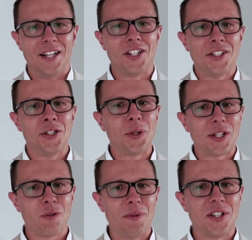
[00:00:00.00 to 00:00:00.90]
Jeśli jesteś
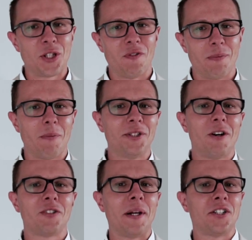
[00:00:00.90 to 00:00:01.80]
doradcą biznesowym albo
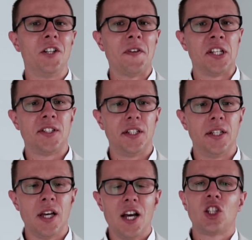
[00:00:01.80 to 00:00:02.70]
działasz w branżach
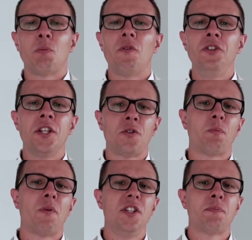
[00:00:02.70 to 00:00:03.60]
inwestycyjnych, to powinieneś w
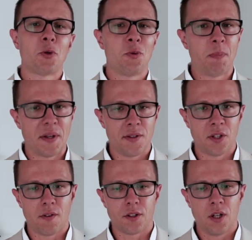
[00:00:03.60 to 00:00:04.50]
odpowiedni sposób się
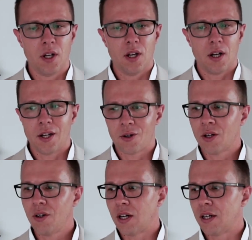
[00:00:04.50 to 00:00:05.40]
prezentować. Ale hola
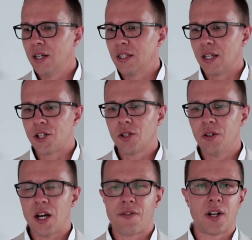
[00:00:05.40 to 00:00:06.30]
hola, dlaczego
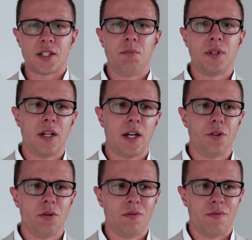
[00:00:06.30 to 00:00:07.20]
ja w każdym
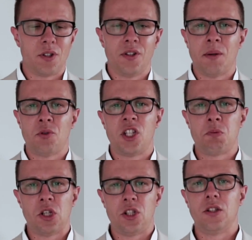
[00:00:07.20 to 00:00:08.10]
nagraniu wyglądam dosyć
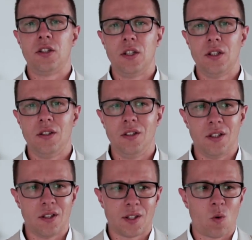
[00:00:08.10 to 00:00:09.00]
przeciętnie,
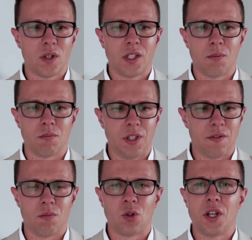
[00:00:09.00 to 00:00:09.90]
nie zakładam, nie
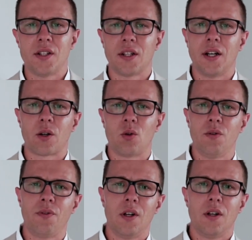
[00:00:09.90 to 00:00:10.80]
wiem, drogich zegarków?